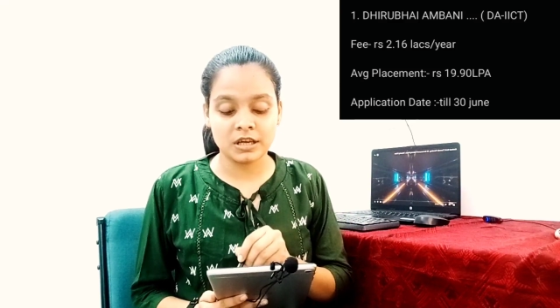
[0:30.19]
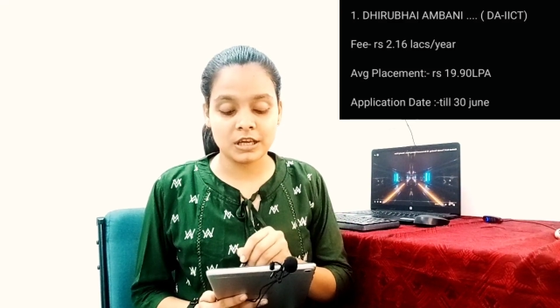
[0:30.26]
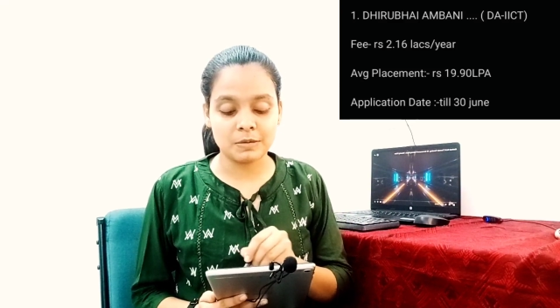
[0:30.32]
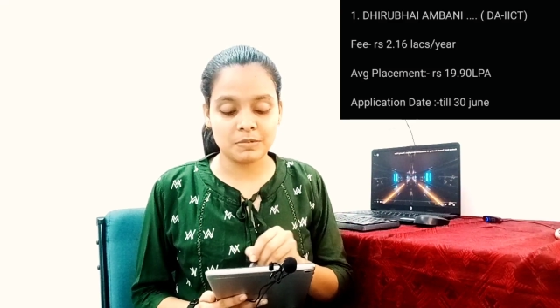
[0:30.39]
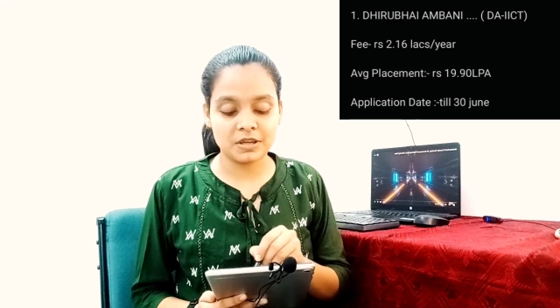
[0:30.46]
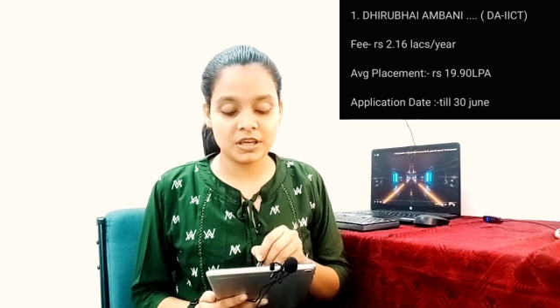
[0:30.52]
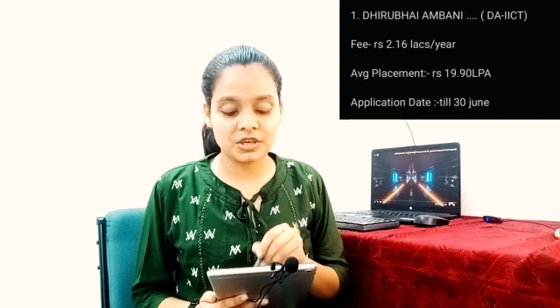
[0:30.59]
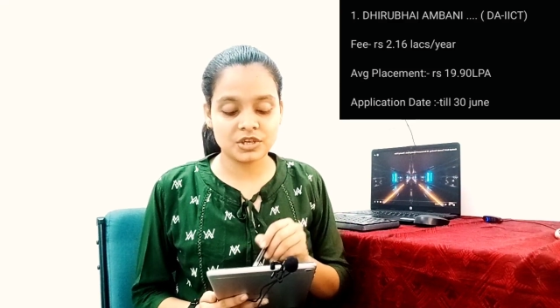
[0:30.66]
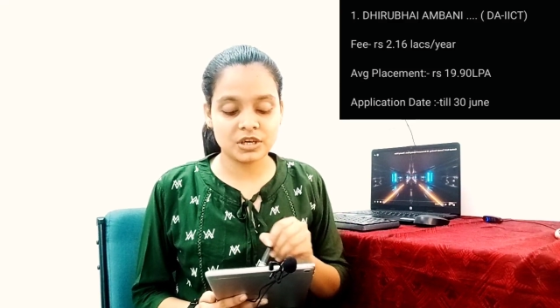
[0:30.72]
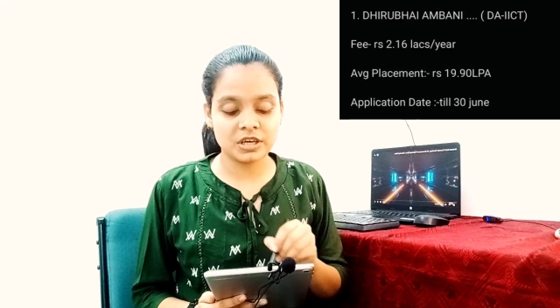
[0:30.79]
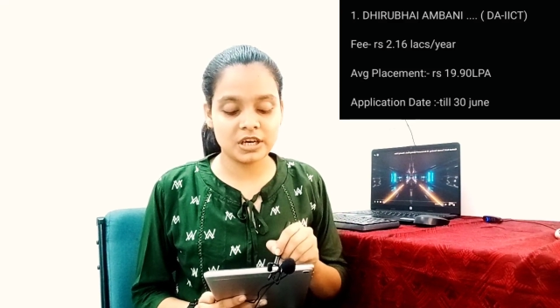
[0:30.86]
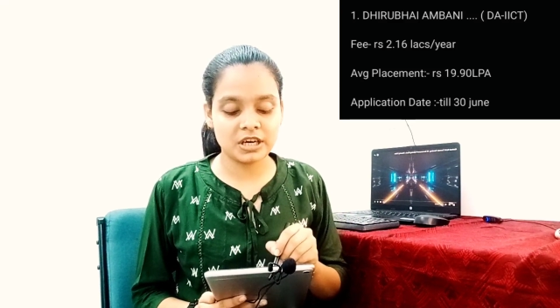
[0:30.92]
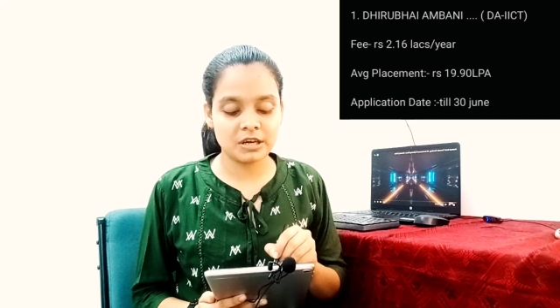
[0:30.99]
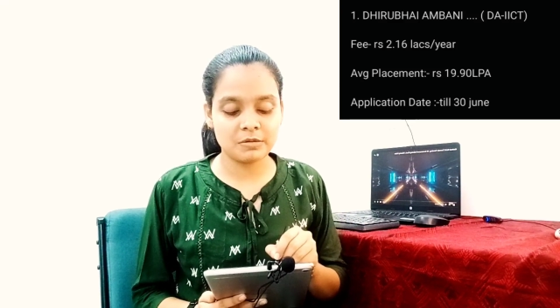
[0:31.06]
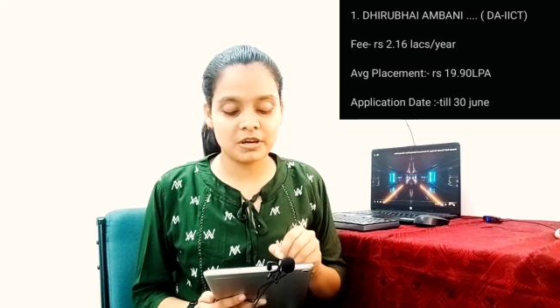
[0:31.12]
एप्लीकेशन
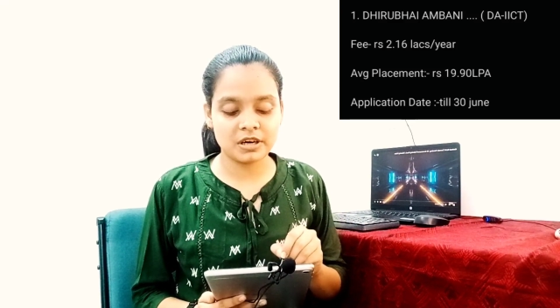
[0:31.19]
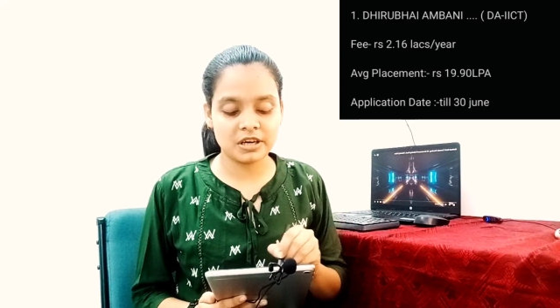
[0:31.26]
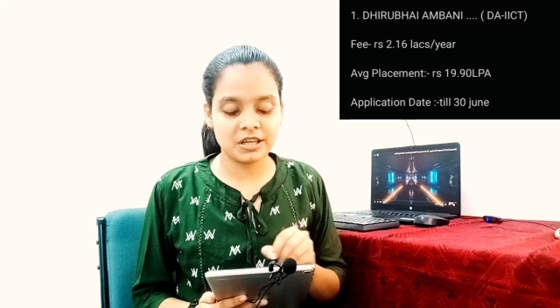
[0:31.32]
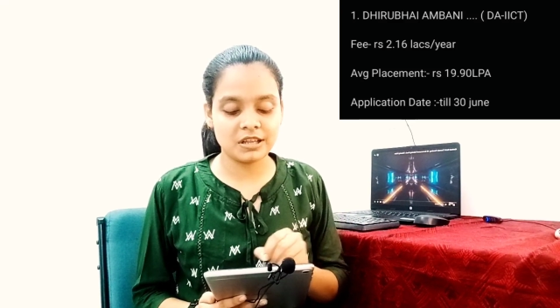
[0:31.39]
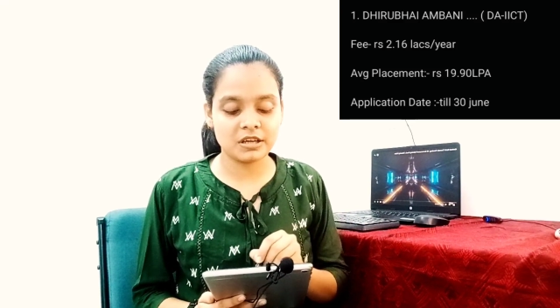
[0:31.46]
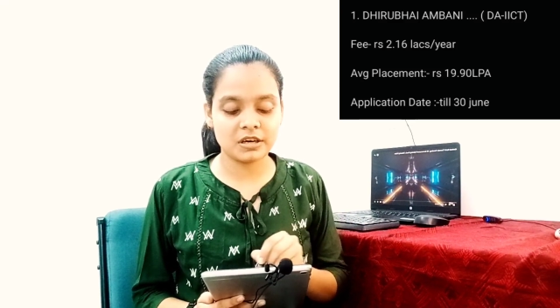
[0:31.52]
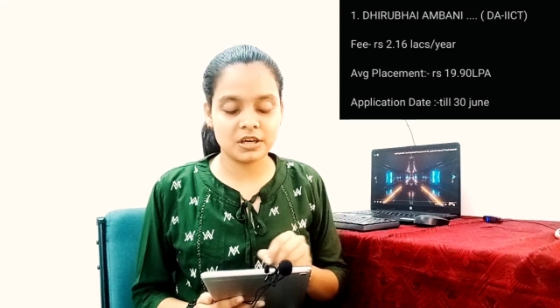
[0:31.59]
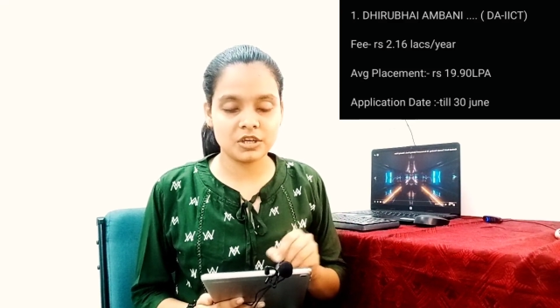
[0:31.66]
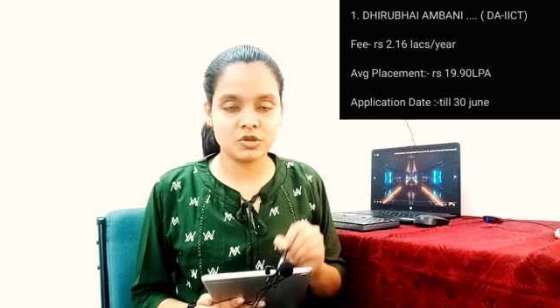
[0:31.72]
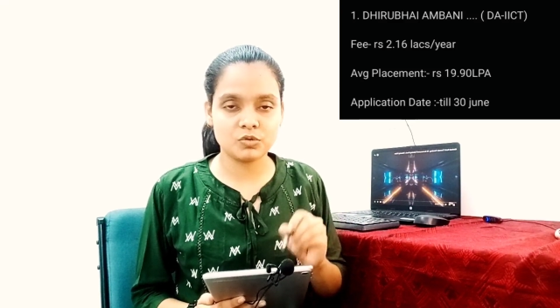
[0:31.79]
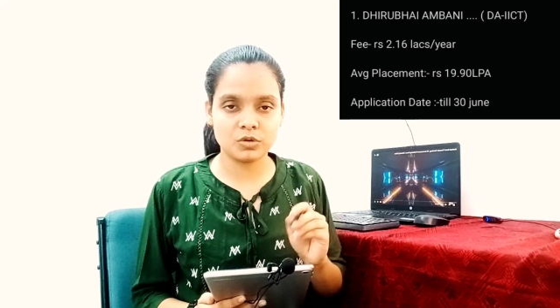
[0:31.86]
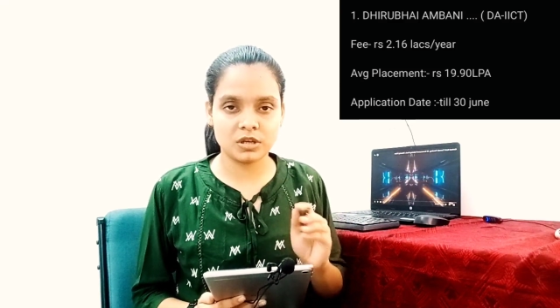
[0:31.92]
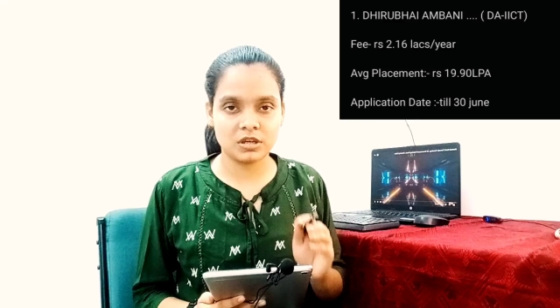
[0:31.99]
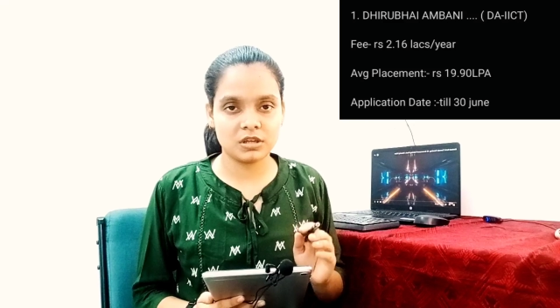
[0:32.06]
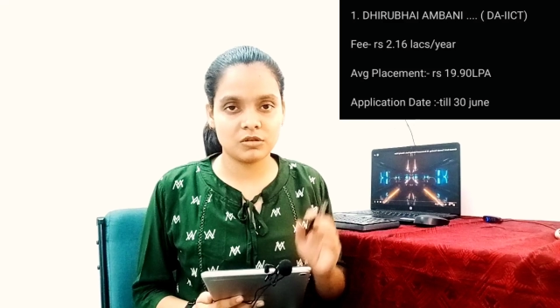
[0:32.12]
डेट हमारा टिल थर्टी
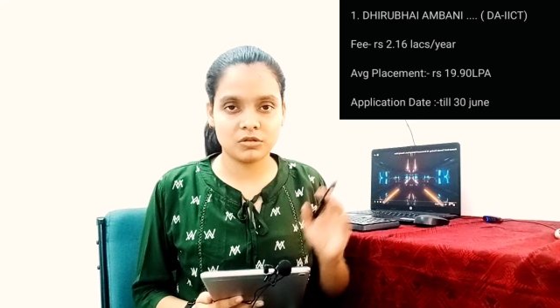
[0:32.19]
जून है